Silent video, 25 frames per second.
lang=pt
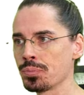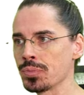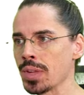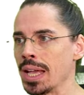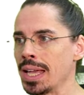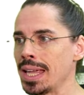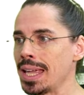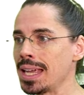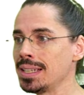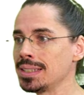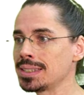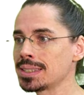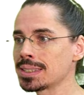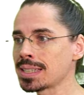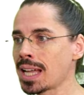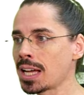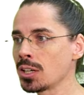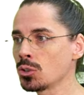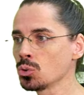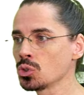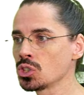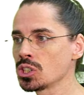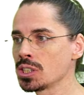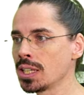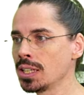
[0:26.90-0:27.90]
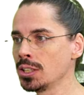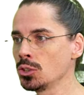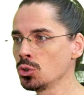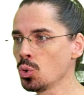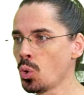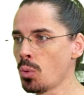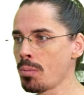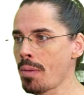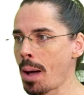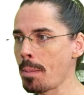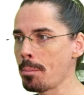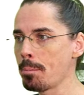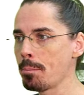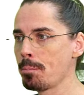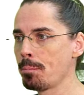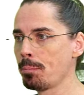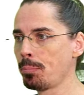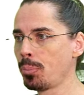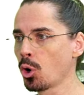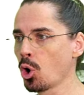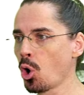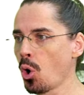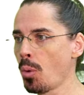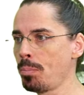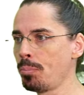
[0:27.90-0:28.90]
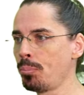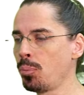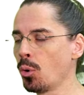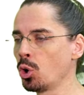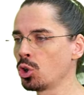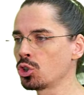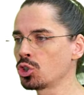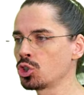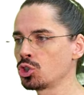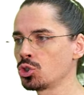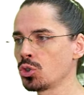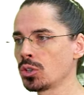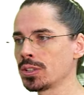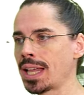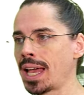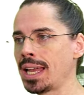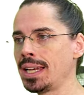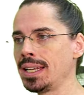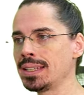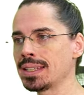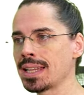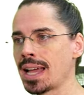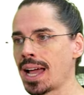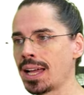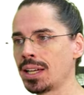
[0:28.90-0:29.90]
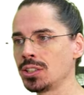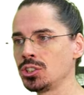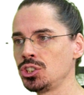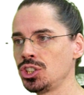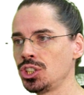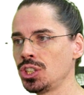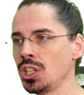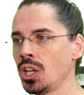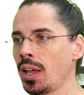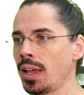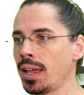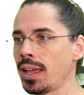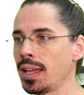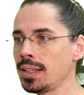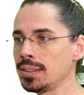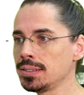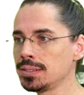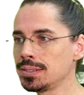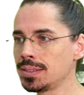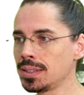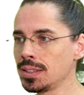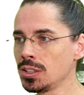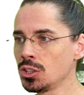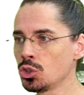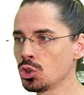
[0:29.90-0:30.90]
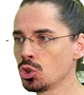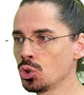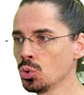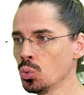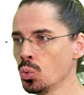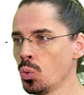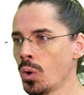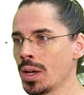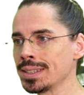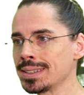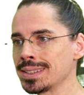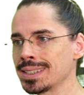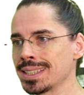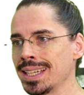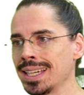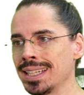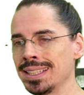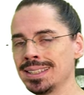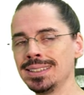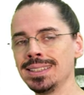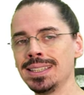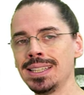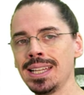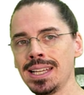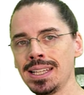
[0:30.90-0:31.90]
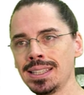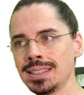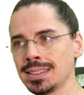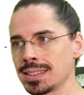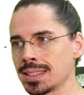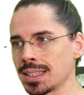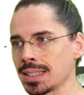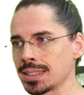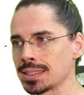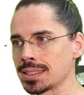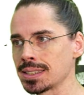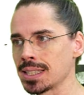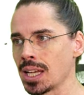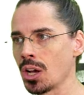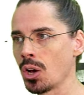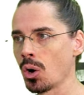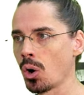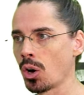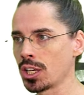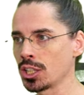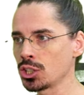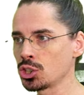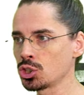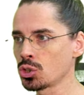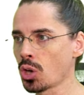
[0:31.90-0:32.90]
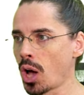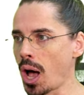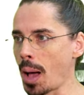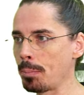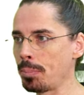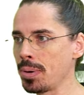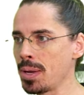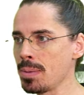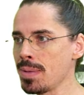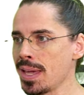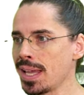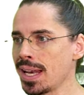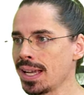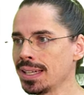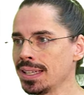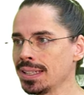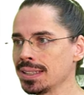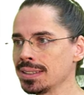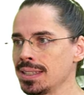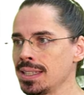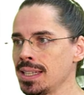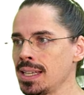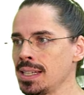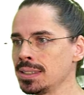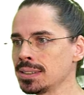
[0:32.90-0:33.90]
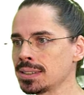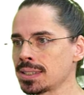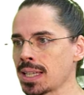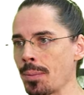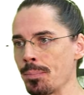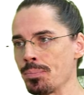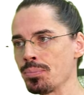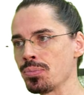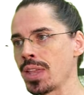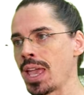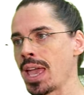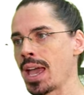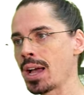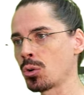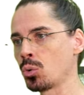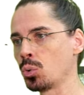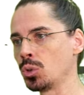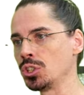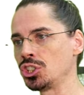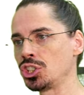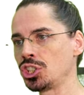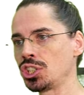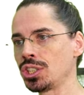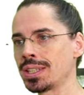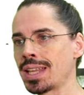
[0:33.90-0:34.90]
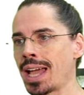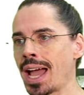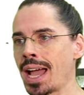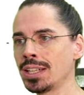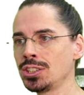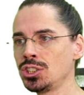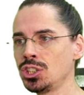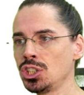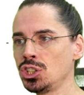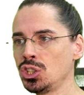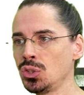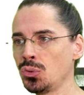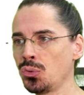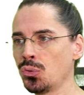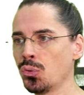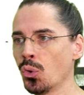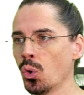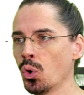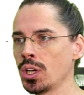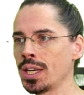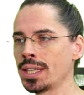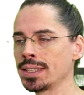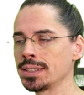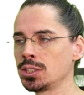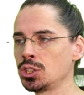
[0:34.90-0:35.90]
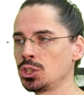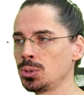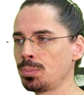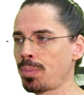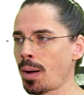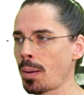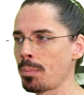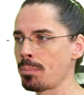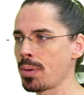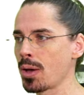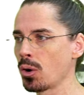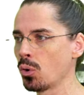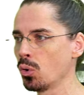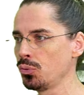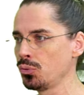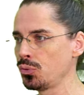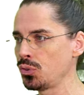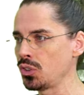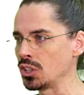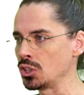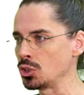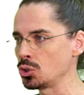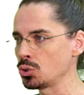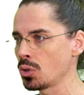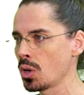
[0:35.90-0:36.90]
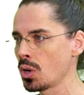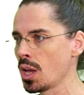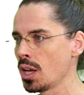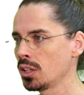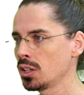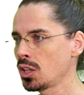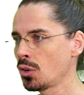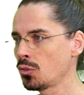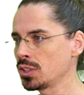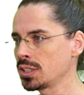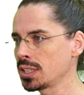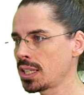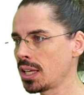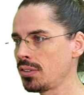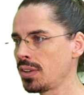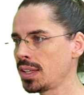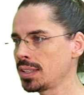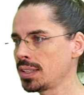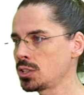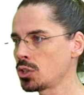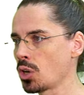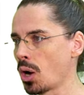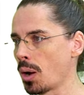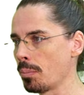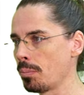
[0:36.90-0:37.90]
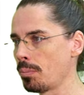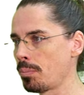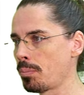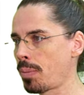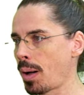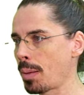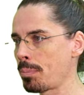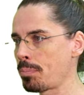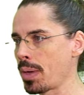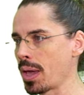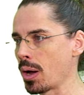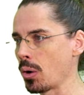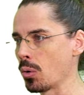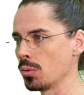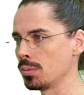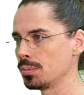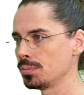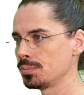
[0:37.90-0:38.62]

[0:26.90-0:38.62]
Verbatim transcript: Ele está nos dando uma proporcionalidade entre duas grandezas. Olha só, a primeira grandeza é a quantidade de folhas de papel ofício. Então vou escrever assim, ó, papel.